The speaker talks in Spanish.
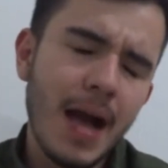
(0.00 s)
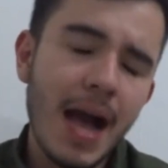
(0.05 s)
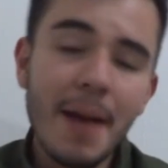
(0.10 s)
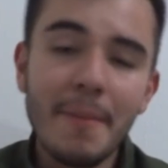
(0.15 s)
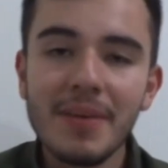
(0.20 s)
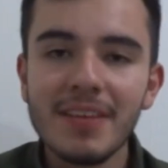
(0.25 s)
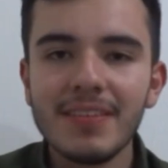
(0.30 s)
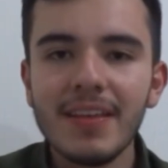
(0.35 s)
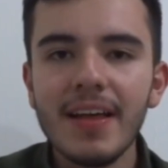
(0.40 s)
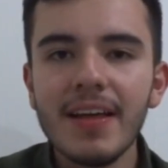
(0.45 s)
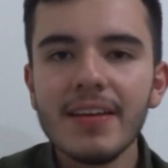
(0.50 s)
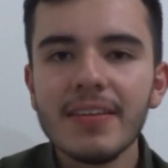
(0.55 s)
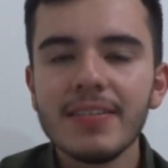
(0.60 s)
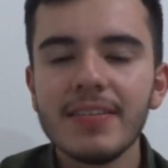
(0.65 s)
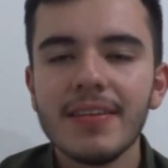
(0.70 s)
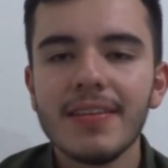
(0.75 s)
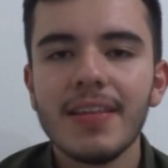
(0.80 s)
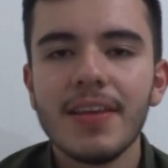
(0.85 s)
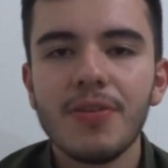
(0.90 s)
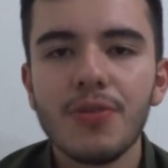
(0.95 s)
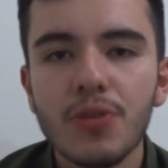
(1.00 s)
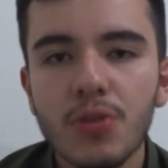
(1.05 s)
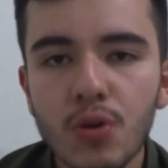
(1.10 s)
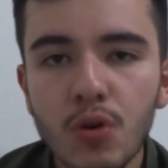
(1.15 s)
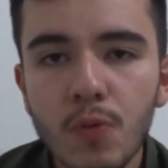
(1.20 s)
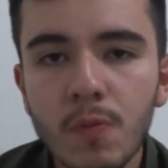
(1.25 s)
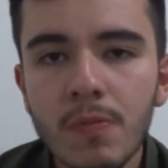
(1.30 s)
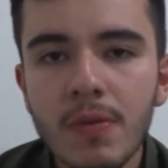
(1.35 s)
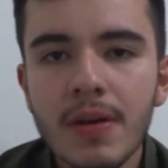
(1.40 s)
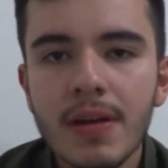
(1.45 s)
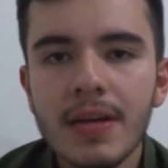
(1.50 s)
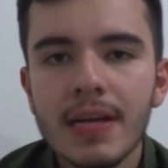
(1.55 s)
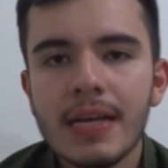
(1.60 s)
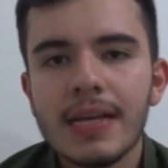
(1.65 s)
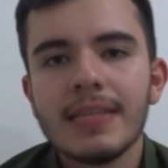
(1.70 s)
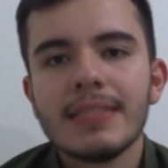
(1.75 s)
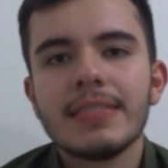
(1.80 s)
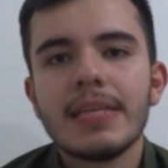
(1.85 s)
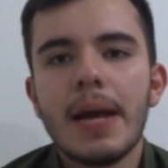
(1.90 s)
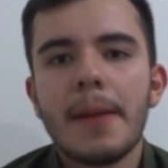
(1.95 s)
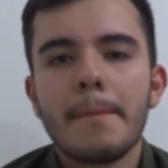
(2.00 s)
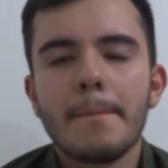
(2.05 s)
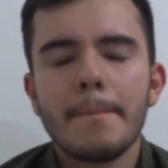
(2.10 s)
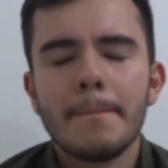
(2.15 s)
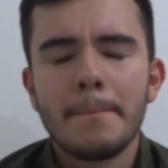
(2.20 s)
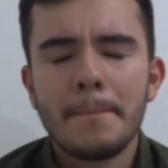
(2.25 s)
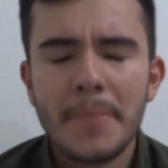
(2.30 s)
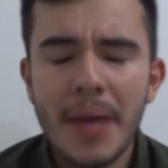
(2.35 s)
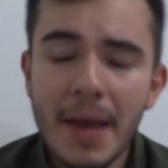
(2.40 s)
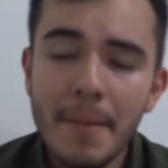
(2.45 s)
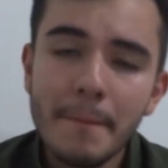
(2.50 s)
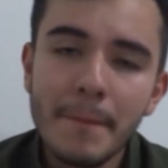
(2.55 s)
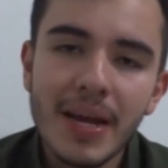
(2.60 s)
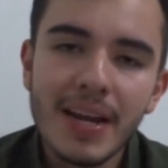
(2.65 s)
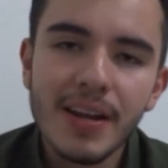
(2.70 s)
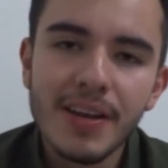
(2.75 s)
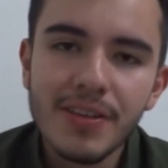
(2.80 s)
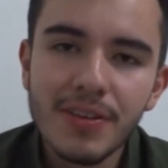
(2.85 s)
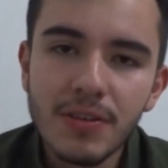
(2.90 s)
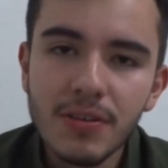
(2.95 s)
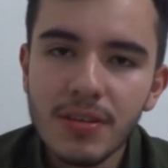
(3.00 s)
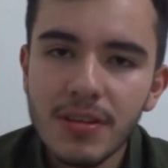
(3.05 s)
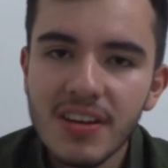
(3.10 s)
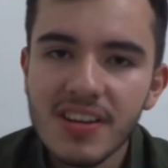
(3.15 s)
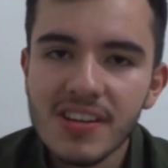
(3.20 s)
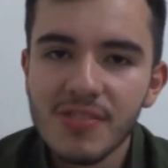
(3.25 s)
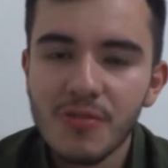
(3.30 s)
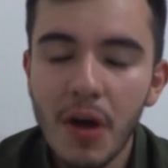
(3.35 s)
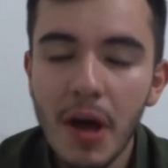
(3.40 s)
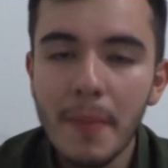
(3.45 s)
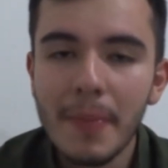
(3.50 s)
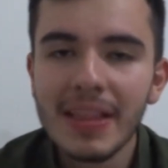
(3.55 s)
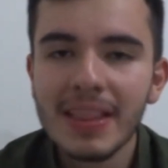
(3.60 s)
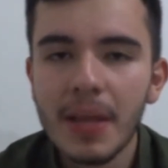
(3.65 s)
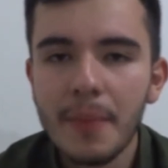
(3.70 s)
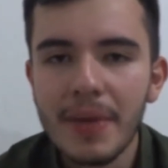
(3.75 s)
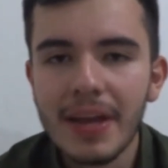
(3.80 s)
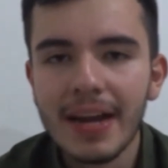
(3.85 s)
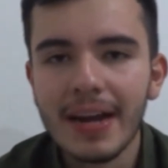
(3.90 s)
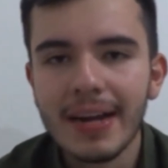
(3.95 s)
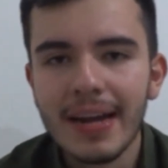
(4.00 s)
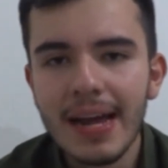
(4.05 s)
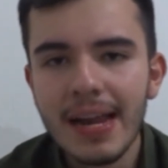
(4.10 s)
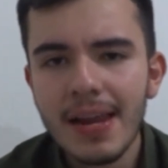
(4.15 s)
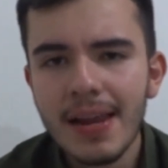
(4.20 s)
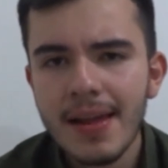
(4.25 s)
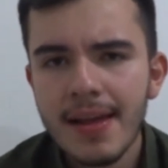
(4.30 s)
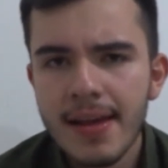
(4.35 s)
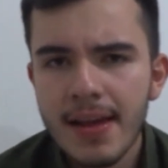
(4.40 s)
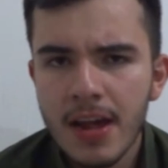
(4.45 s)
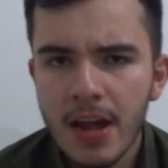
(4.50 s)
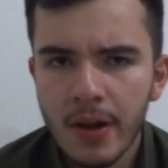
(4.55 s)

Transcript: amistades de YouTube, sean bienvenidos nuevamente a mi canal.